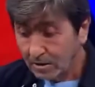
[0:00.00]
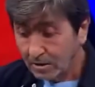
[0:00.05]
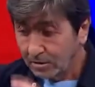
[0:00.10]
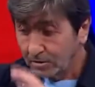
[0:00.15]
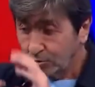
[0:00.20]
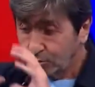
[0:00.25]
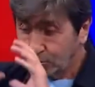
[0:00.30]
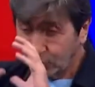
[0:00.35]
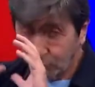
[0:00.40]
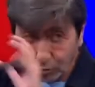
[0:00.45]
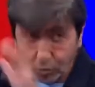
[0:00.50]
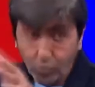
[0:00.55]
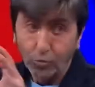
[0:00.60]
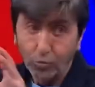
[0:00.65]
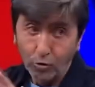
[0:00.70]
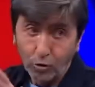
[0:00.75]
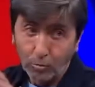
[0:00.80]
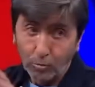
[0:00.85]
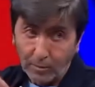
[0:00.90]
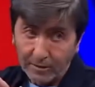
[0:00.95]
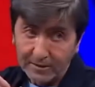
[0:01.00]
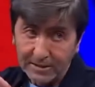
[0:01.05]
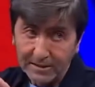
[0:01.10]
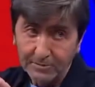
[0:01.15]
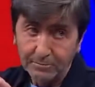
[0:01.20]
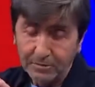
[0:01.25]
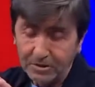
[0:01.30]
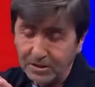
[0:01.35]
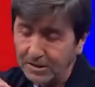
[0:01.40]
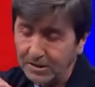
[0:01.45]
Şunu görüyorum ama
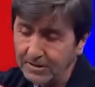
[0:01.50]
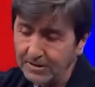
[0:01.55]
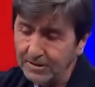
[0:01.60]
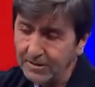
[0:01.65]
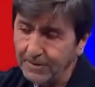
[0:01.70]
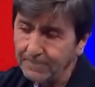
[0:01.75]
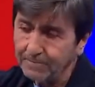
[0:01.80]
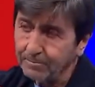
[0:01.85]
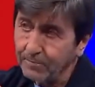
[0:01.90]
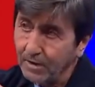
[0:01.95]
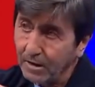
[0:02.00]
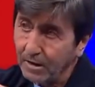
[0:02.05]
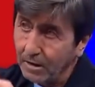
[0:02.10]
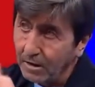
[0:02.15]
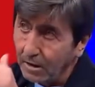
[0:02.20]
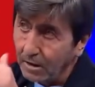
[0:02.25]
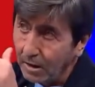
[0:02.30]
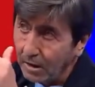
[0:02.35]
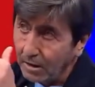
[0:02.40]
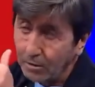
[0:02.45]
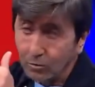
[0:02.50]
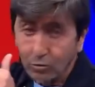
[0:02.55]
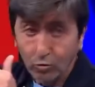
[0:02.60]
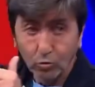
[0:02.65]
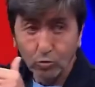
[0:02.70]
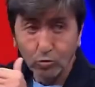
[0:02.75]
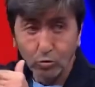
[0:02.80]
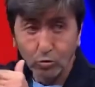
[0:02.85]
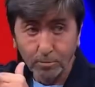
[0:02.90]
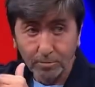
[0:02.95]
net bir şekilde
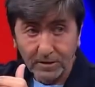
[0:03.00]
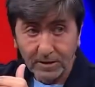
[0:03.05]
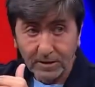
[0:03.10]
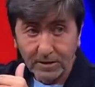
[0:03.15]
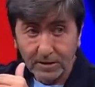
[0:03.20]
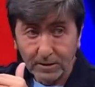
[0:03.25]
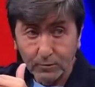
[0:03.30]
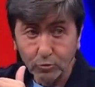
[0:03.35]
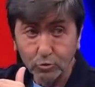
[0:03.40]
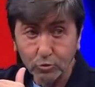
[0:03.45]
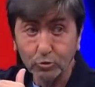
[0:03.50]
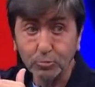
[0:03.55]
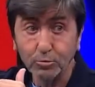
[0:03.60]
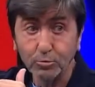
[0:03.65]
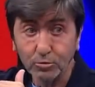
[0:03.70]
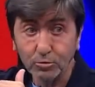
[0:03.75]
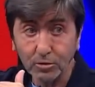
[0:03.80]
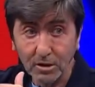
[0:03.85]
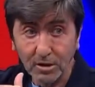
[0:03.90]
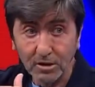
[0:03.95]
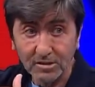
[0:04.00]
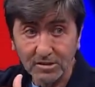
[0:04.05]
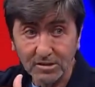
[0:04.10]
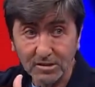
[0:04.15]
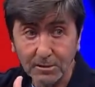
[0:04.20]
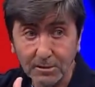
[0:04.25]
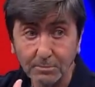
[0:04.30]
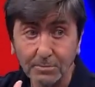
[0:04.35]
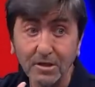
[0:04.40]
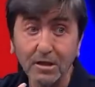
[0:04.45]
Anadolu kulüpleriyle üç büyüklerin
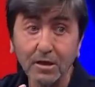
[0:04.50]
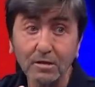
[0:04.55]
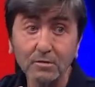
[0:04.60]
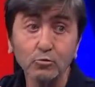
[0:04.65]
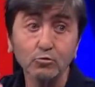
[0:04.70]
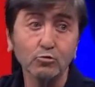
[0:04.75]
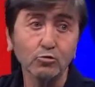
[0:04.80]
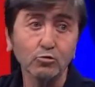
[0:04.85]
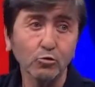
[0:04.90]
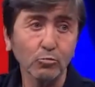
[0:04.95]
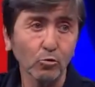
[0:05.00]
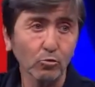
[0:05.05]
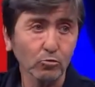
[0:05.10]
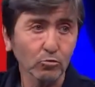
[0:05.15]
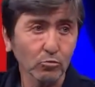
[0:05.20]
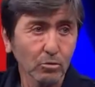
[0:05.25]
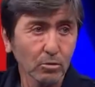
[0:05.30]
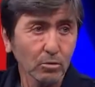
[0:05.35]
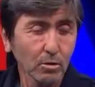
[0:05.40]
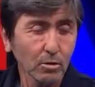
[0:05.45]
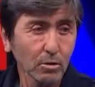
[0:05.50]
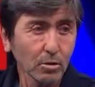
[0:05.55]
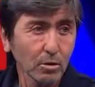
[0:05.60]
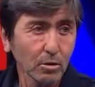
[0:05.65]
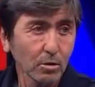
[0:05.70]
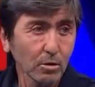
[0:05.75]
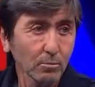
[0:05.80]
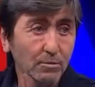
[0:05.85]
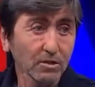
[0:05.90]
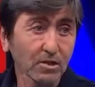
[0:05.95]
arasında bir anda uçurum oldu.
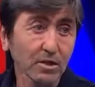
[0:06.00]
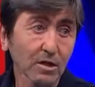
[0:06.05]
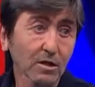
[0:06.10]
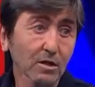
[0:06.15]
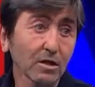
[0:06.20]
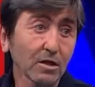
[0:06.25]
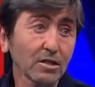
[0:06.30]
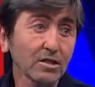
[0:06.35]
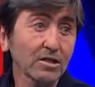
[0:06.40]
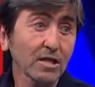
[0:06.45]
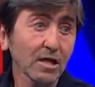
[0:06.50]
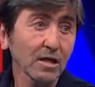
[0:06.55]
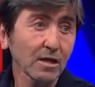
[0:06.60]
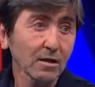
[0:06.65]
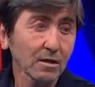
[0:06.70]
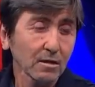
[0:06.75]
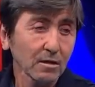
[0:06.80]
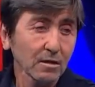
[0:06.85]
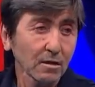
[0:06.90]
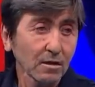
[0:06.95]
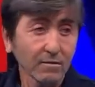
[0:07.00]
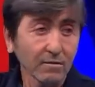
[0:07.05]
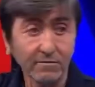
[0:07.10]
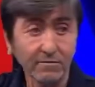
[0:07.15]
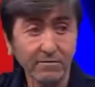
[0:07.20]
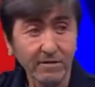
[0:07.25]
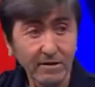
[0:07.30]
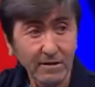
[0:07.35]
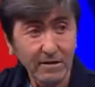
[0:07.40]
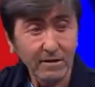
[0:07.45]
Bir kere kalite
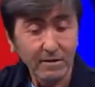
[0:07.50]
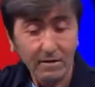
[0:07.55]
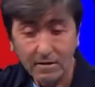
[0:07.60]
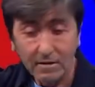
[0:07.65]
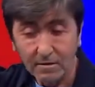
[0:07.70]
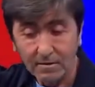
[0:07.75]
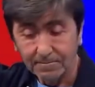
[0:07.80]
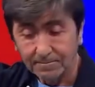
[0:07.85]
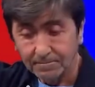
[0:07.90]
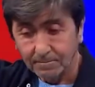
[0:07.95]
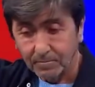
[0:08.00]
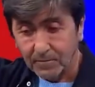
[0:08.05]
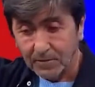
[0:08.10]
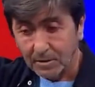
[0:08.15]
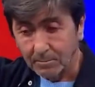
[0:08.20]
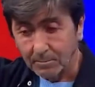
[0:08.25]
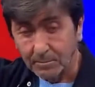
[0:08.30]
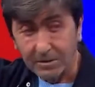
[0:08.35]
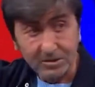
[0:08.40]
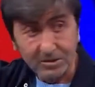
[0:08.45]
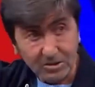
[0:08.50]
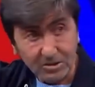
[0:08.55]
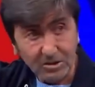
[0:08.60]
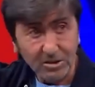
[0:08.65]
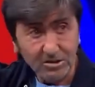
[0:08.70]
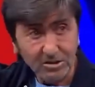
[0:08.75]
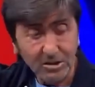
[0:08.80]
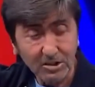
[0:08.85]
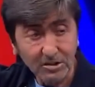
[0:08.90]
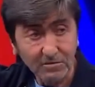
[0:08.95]
Kesinlikle. ve
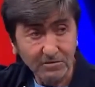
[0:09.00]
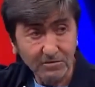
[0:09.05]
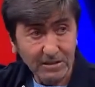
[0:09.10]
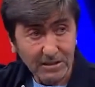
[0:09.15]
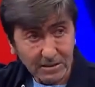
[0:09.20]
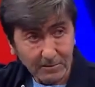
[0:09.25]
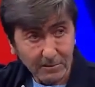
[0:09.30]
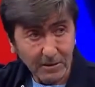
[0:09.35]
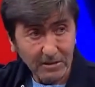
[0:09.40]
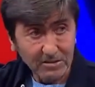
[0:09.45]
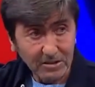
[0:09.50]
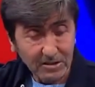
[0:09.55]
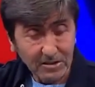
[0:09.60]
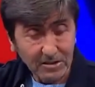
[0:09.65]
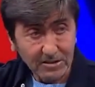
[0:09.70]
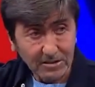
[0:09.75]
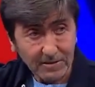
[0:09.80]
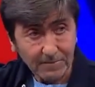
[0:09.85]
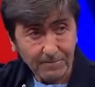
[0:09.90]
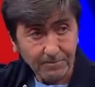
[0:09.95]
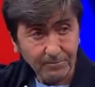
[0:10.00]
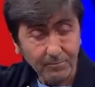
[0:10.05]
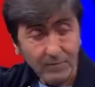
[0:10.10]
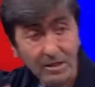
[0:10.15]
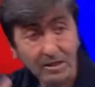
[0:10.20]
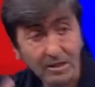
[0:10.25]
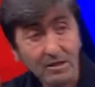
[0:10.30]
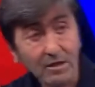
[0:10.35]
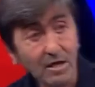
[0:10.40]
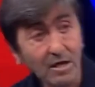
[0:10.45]
Beşiktaş'ta da Fenerbahçe'de de
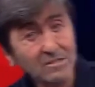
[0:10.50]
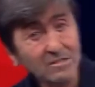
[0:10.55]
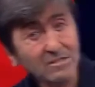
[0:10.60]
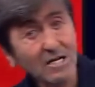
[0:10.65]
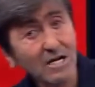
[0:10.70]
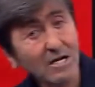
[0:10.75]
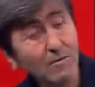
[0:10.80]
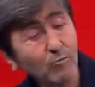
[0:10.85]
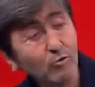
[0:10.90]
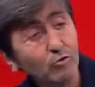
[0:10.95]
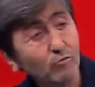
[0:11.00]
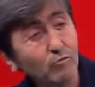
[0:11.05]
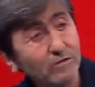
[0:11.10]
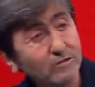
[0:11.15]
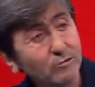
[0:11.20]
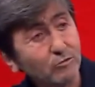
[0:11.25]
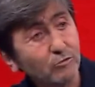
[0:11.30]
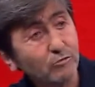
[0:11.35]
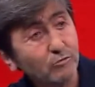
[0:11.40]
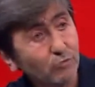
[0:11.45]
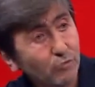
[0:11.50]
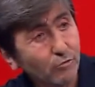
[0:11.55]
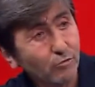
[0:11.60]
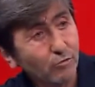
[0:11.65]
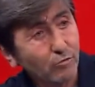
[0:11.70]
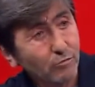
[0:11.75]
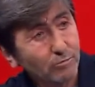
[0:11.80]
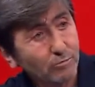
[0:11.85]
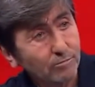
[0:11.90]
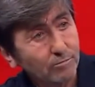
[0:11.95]
Galatasaray motivasyonunu
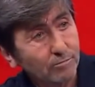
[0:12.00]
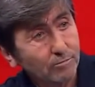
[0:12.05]
görüyorum.